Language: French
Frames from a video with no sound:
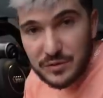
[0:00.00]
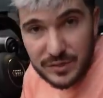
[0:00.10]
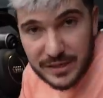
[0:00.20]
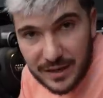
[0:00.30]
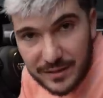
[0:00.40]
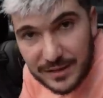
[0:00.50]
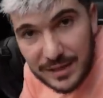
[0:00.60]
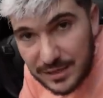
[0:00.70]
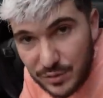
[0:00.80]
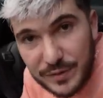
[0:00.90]
façon, les gars,
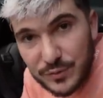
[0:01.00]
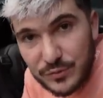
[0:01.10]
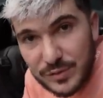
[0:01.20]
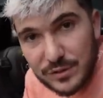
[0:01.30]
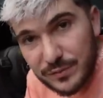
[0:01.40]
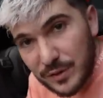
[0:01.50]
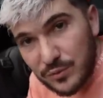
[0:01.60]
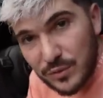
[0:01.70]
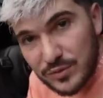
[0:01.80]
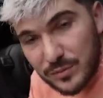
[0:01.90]
qu'est-ce qu'on fait tout de suite On fait un
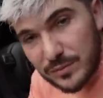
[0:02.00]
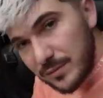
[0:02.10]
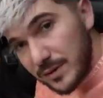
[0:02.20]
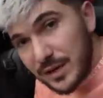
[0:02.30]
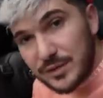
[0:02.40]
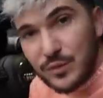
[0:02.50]
tour ensemble Let's